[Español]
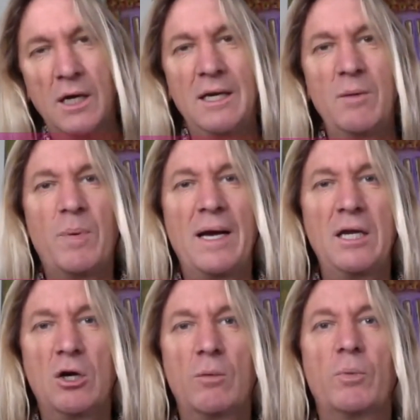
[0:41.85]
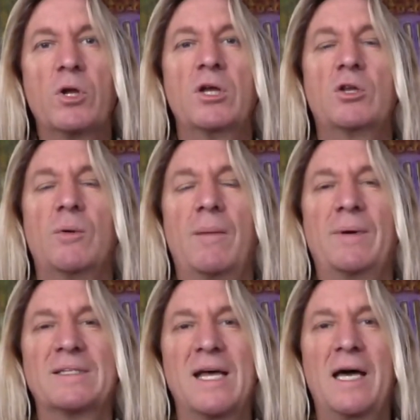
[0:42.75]
ni pánico porque esto va
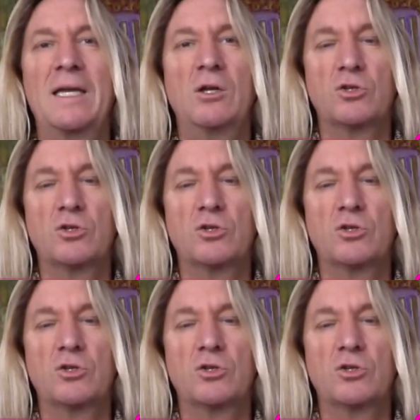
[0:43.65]
a pasar y